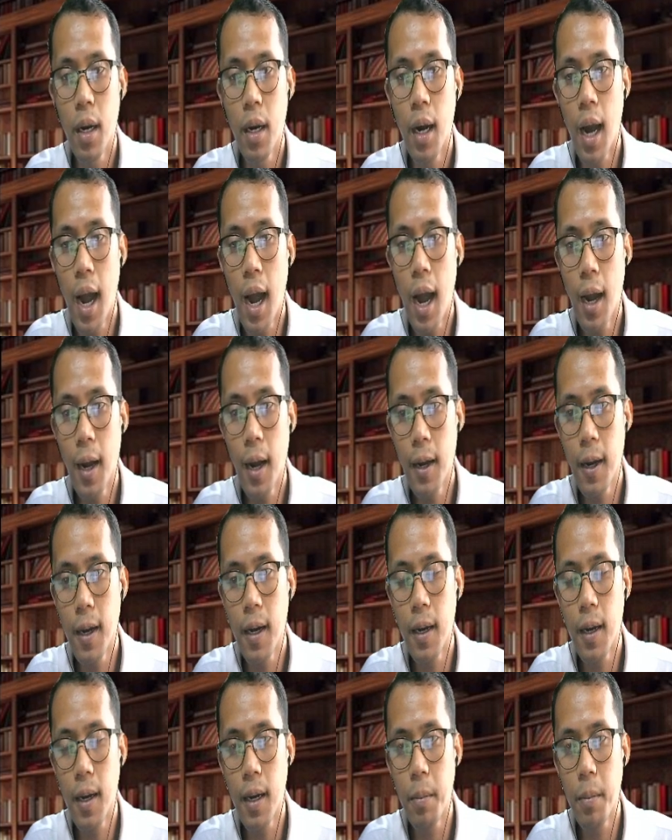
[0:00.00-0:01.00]
ang
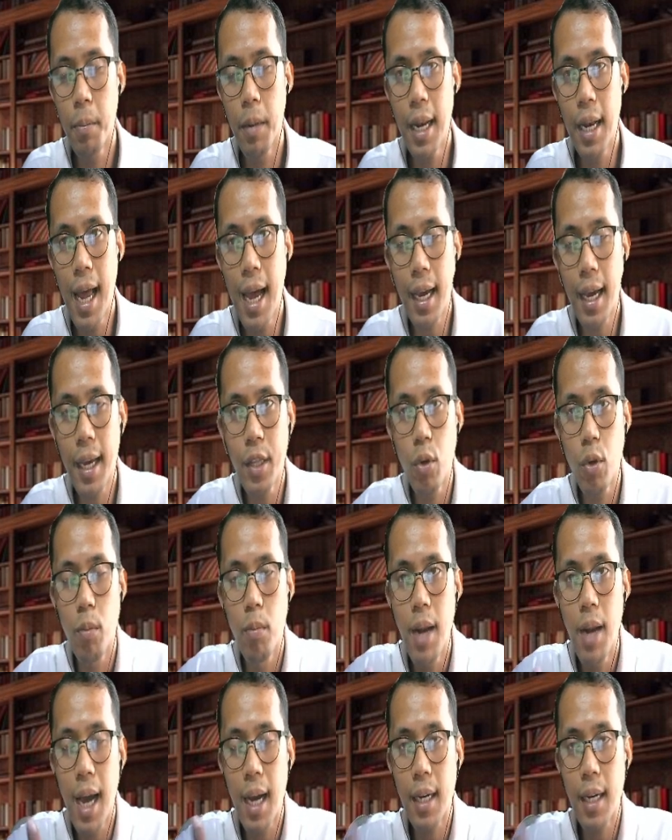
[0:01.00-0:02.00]
uh, balakid o
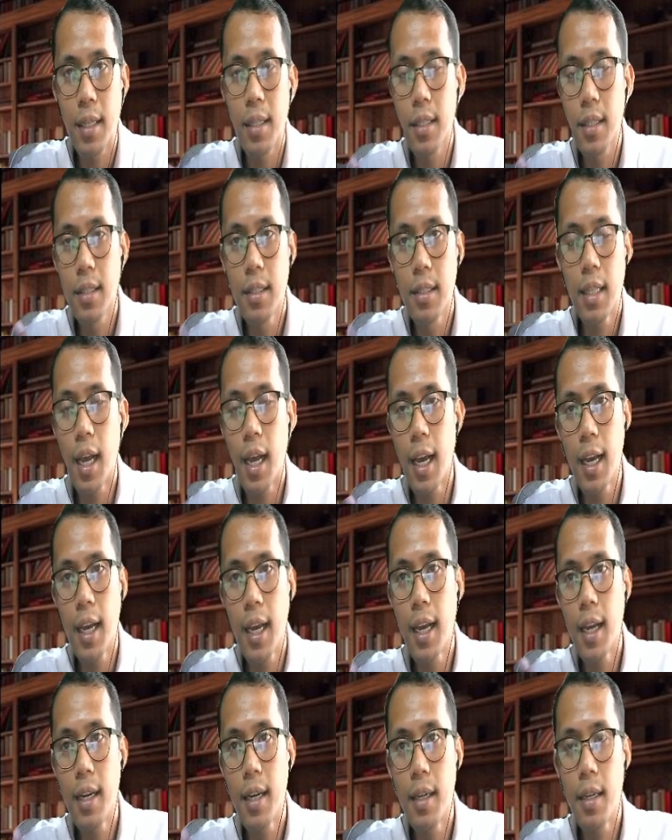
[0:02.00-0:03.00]
black
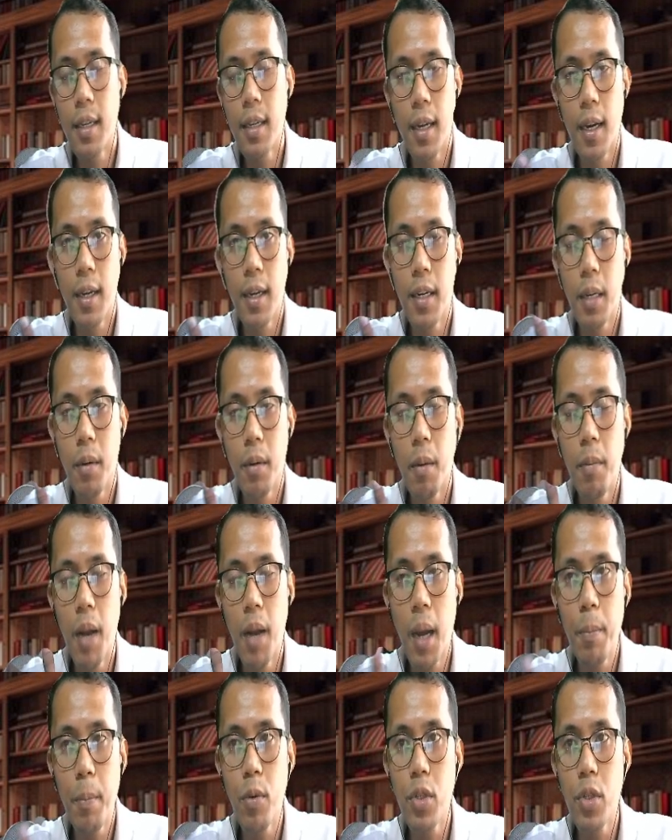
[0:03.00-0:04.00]
na uh,
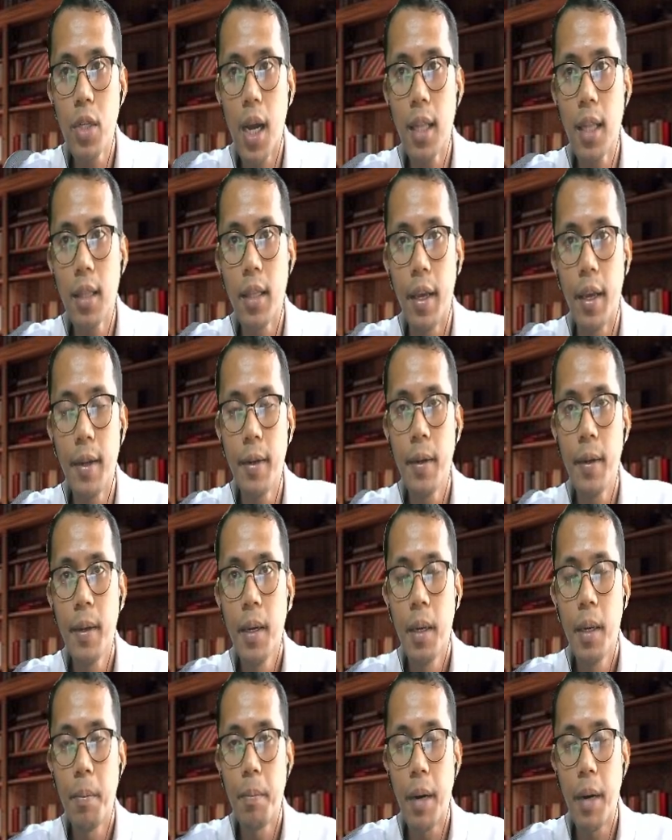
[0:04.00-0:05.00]
nagbablock po sa atin
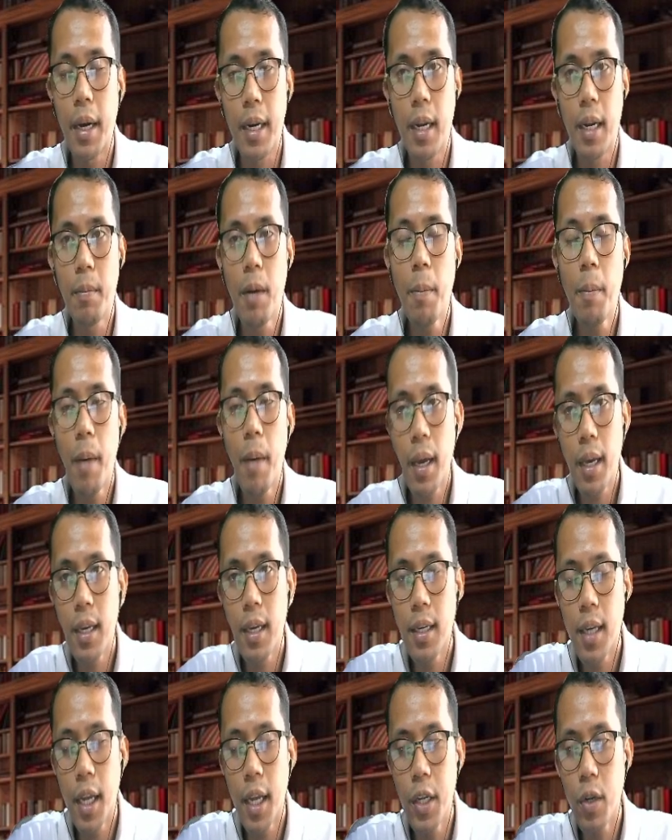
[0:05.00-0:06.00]
para
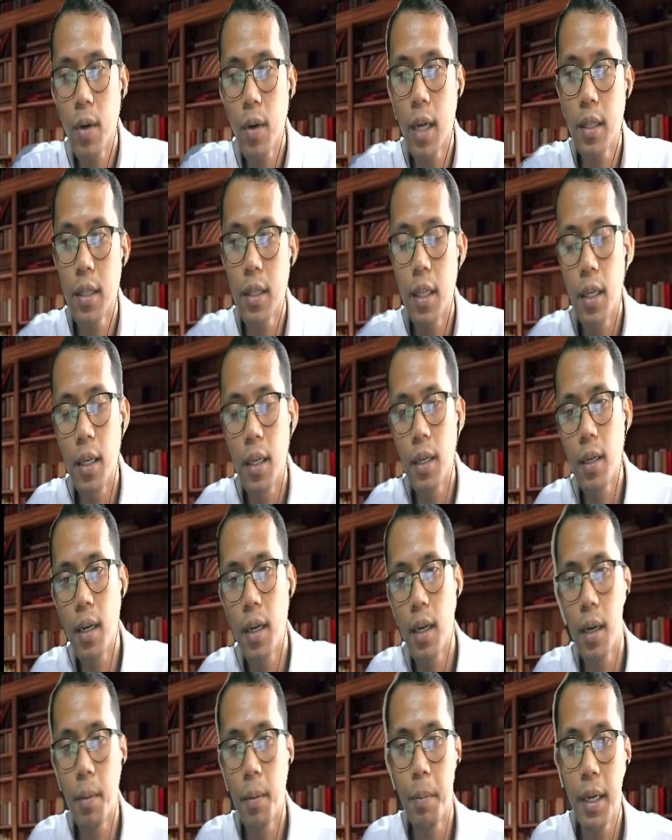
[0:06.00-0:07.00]
mapakinggan yung ating
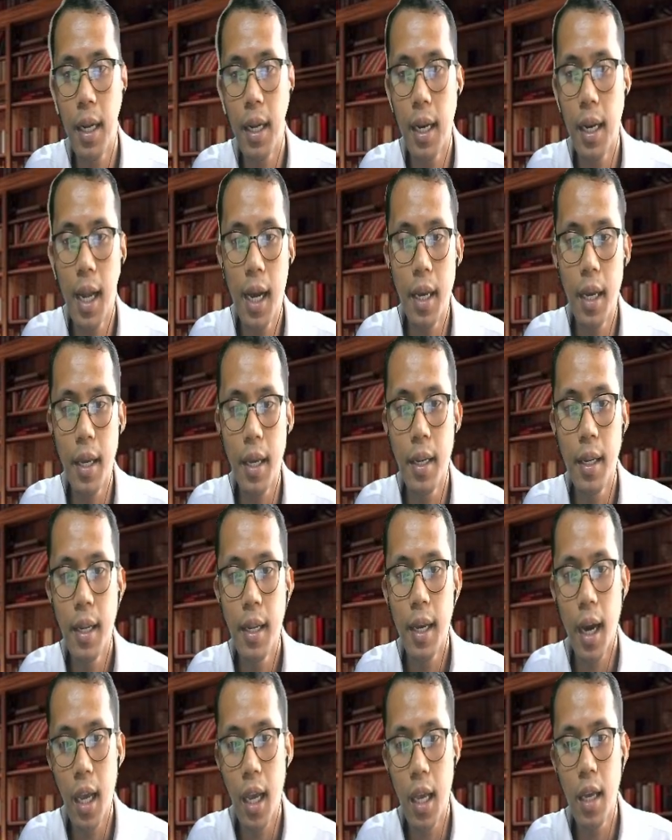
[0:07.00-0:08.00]
uh, panalangin
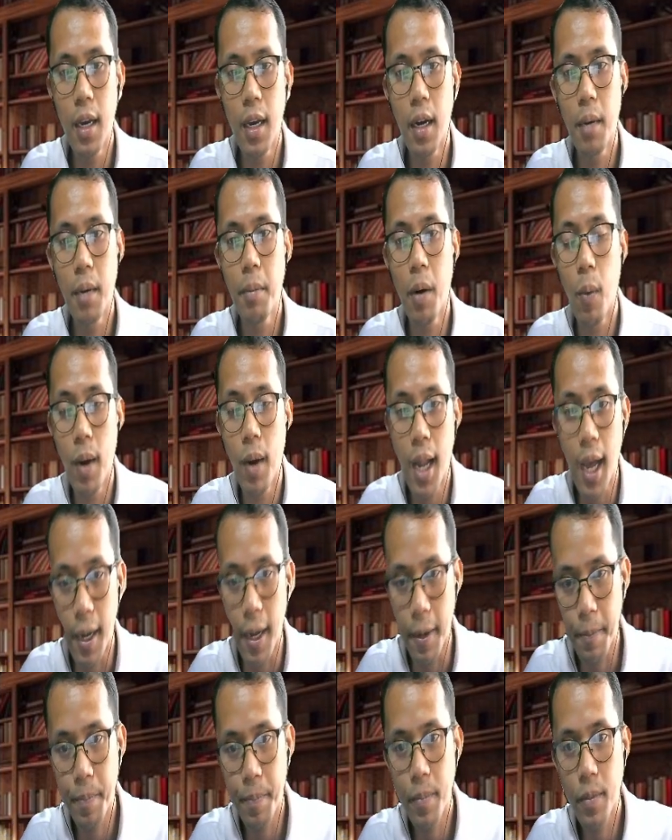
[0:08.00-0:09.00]
ay uh, mawala.
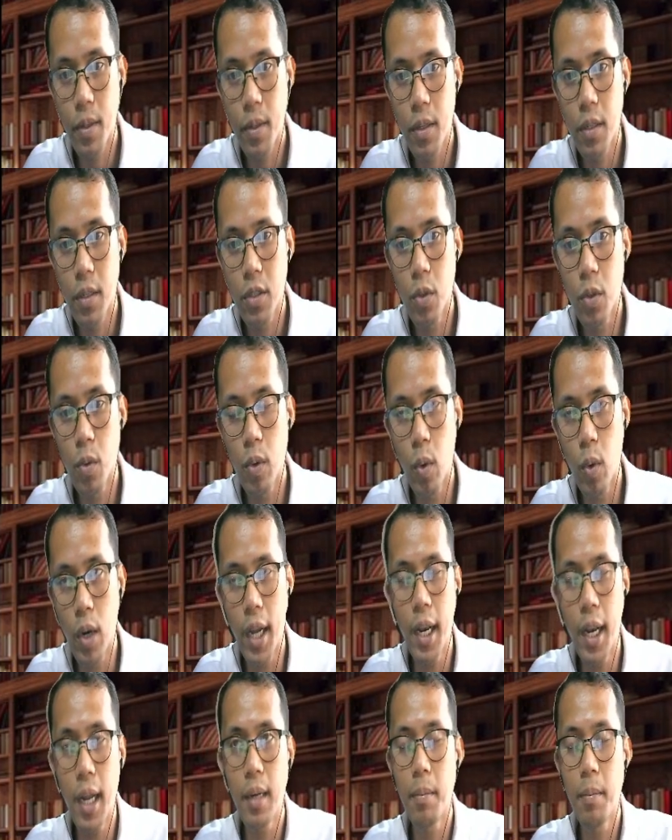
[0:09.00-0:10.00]
Wala
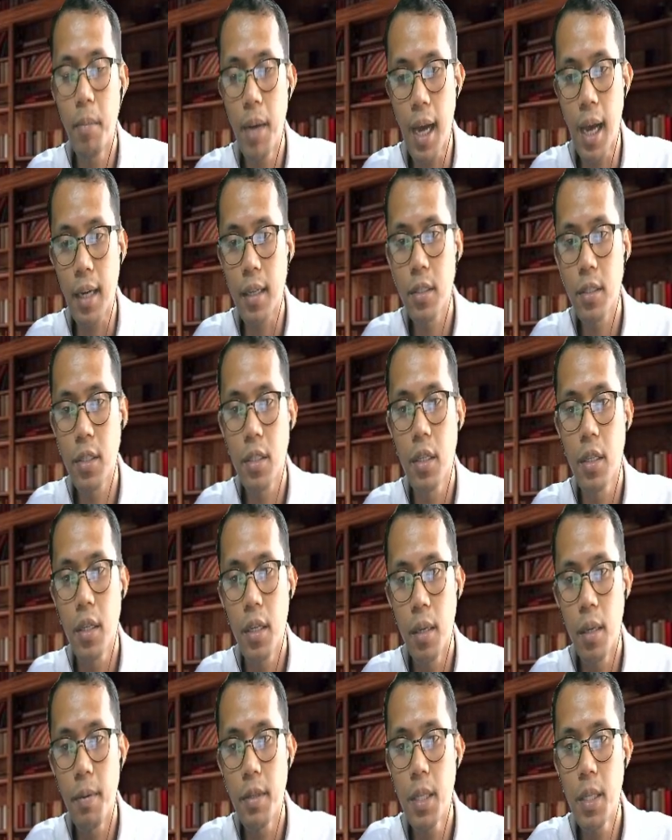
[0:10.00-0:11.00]
nang blocks.
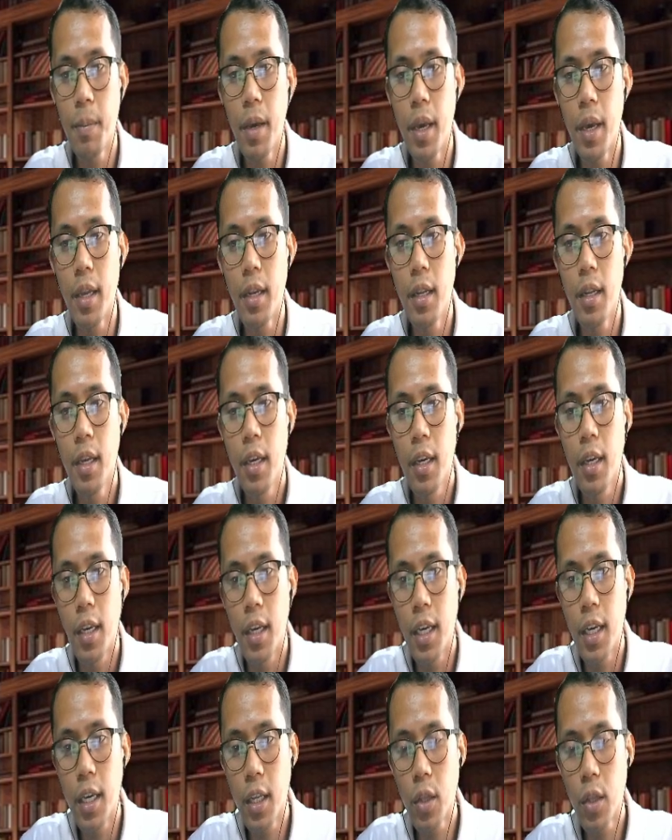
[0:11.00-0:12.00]
Ibig sabihin,
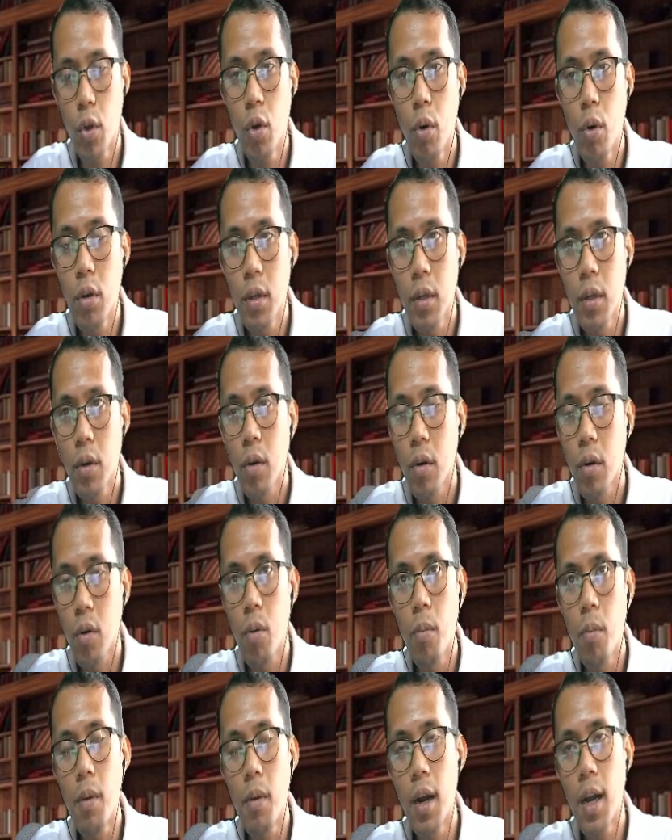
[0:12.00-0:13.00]
ito yung
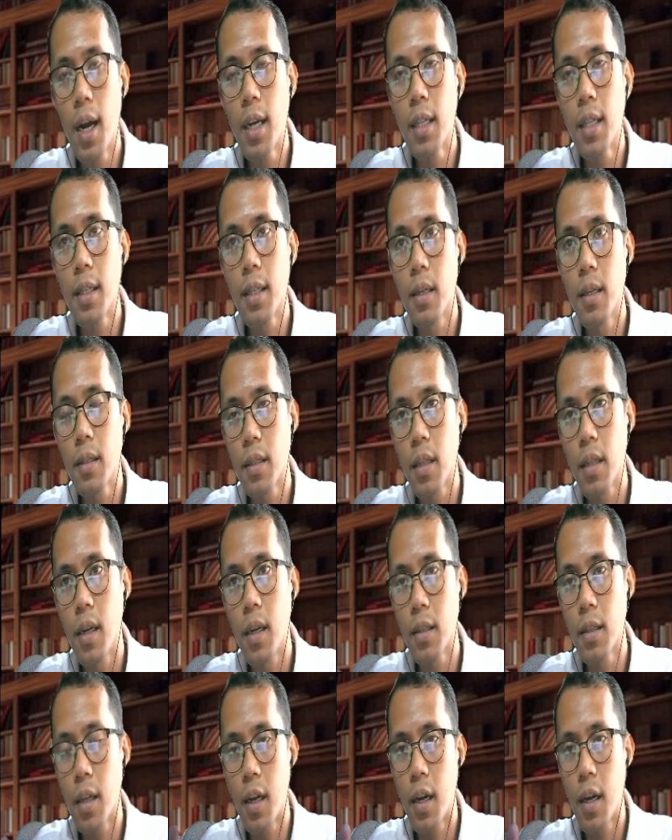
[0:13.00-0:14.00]
kumbaga
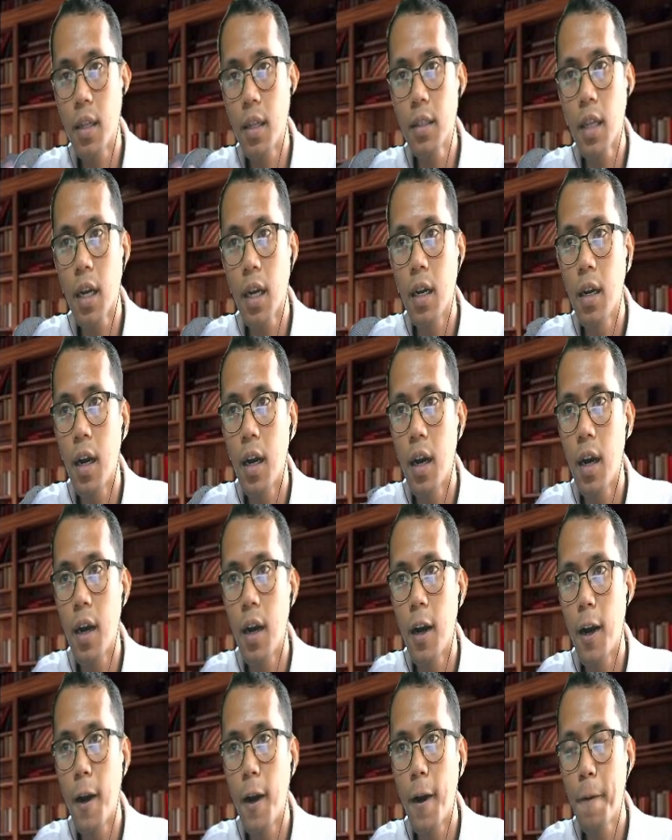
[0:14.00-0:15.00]
ta, tag
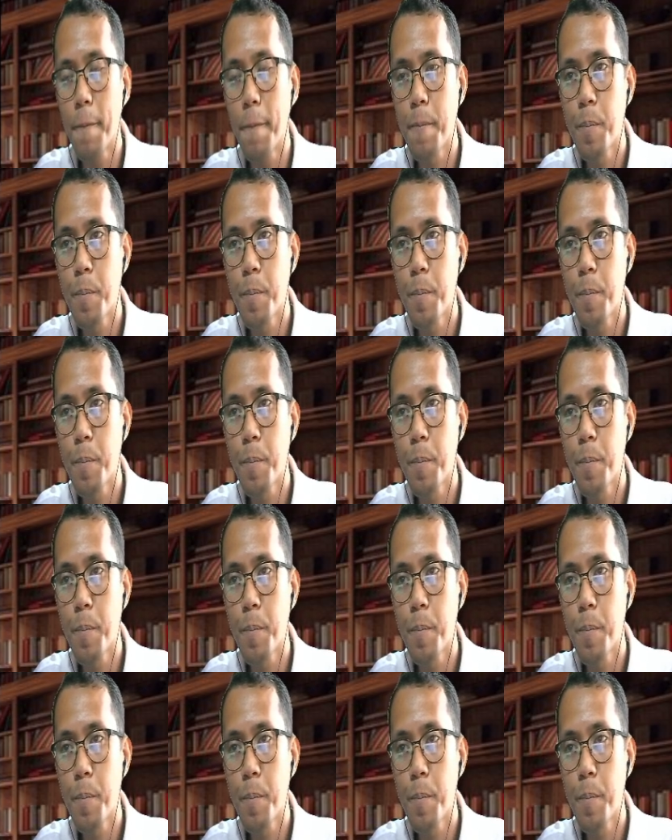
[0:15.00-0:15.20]
uh,